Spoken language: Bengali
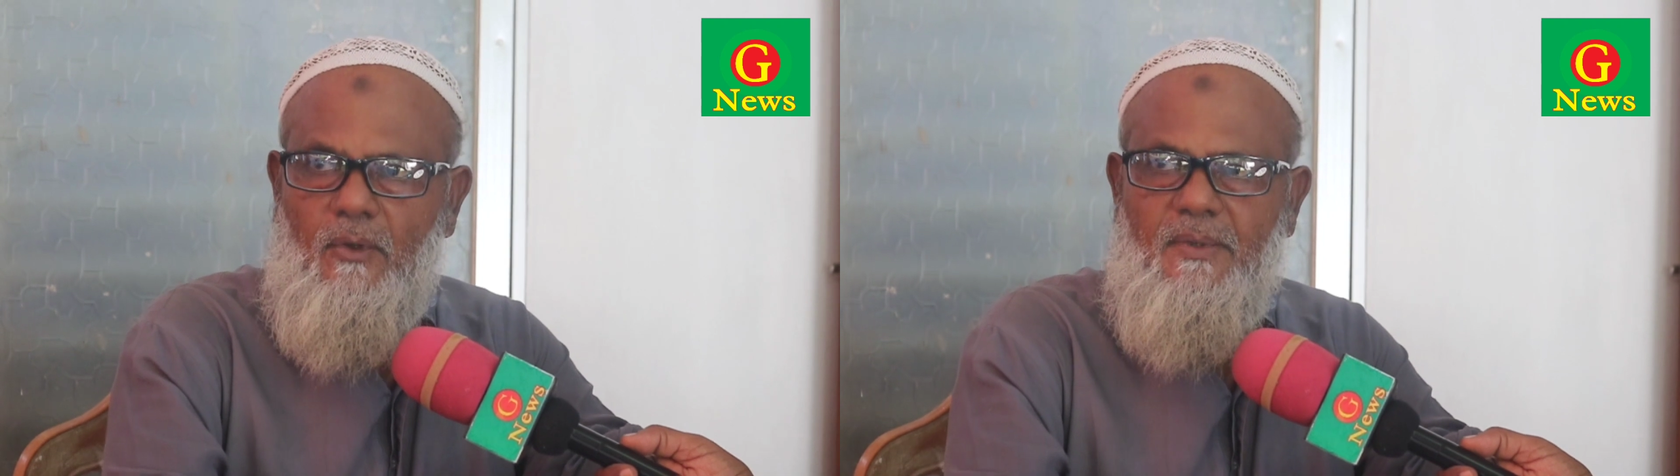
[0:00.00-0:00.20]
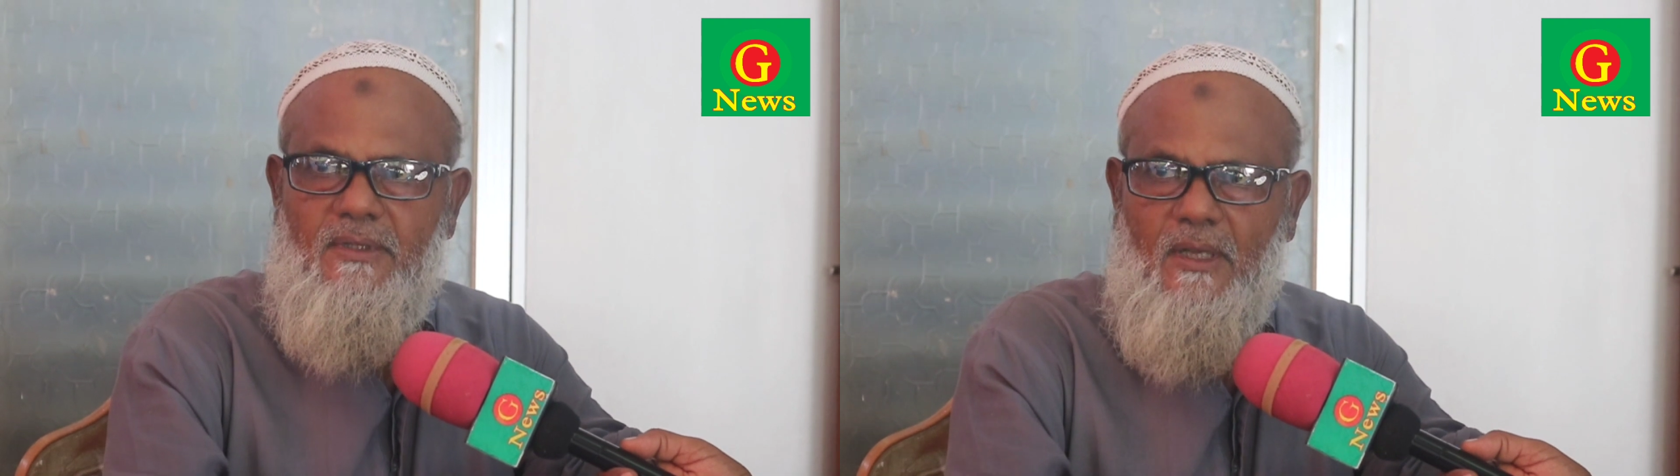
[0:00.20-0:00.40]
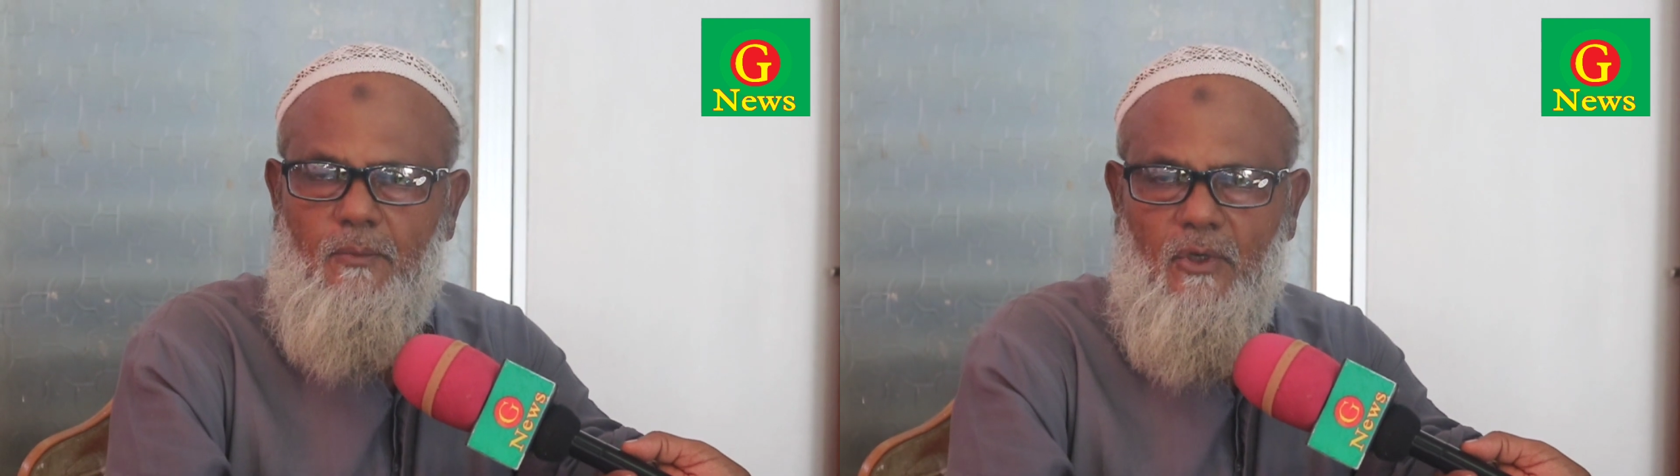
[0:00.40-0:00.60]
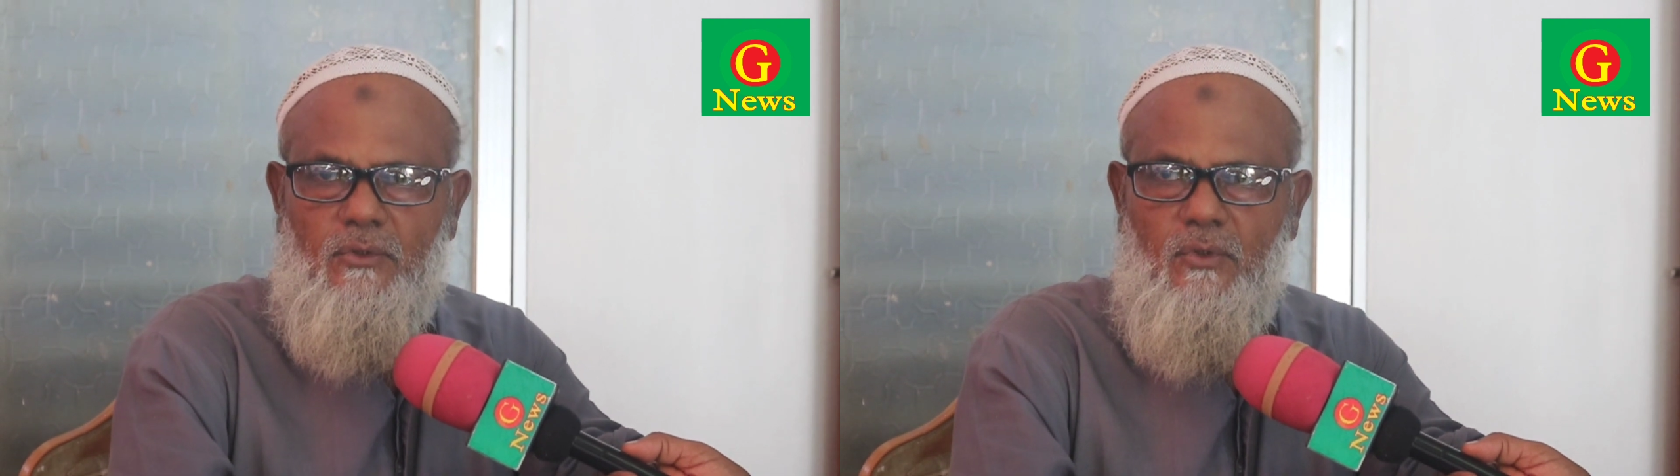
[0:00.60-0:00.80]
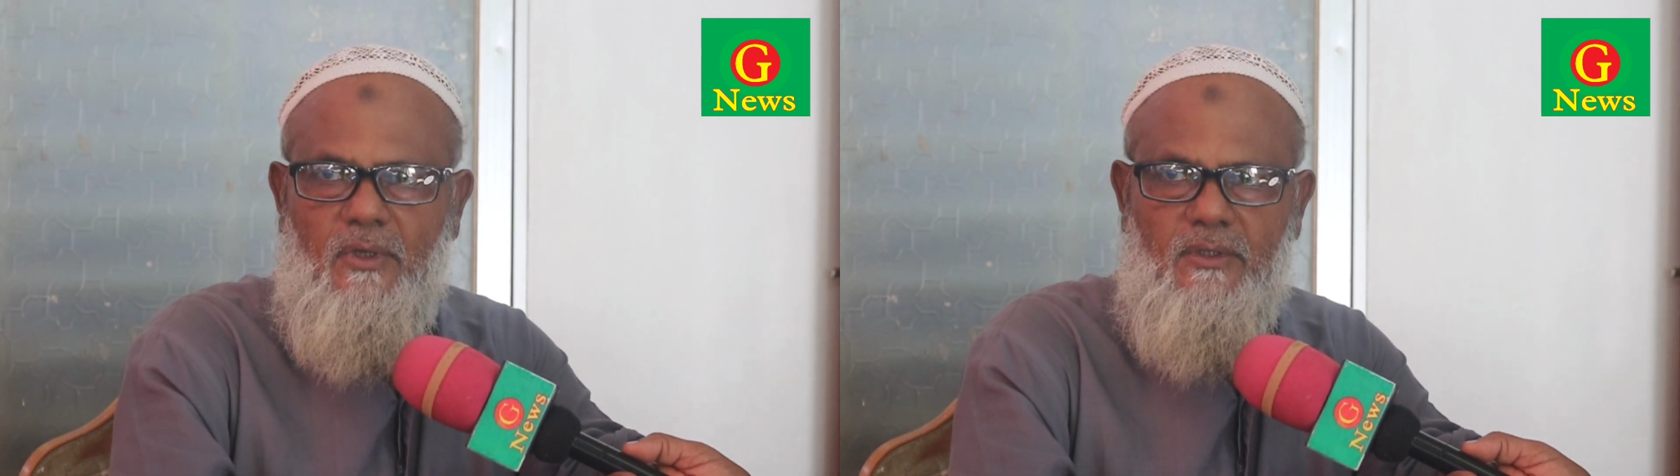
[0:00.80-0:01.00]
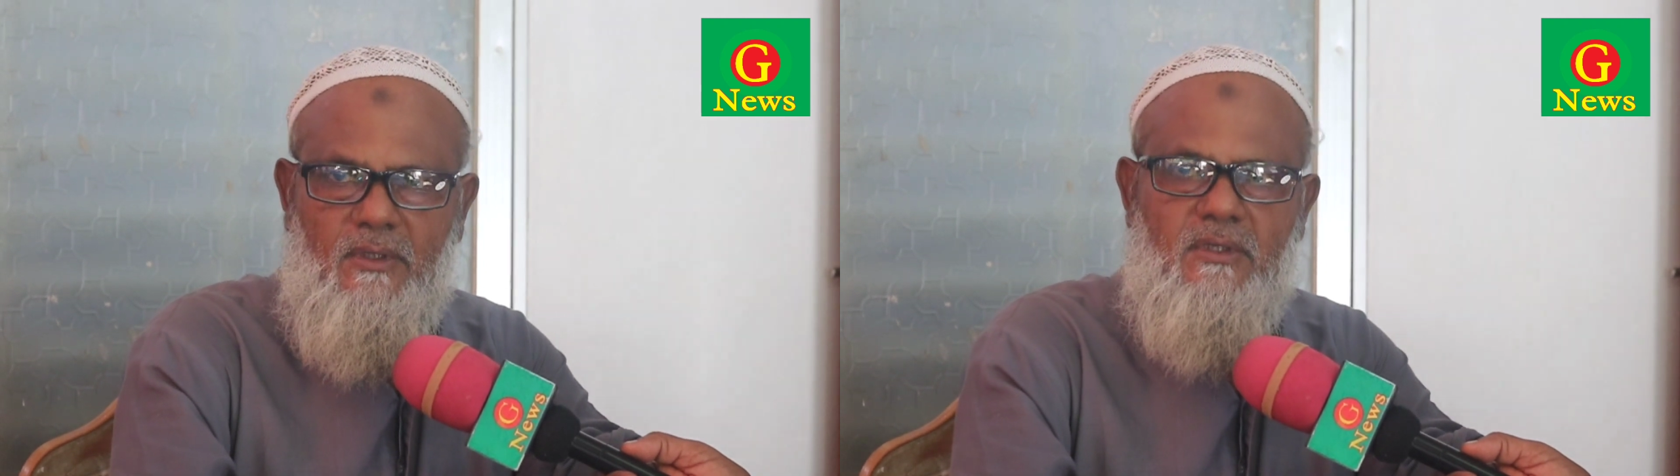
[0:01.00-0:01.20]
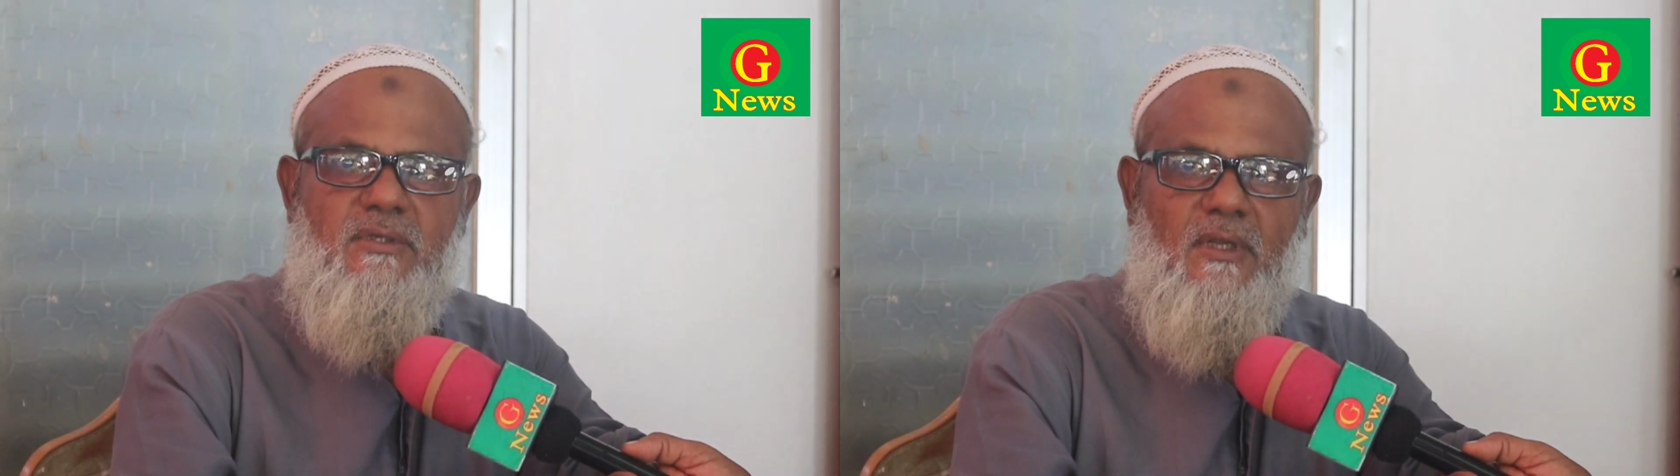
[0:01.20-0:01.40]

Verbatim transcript: নবী তার বন্ধ ওই দিনে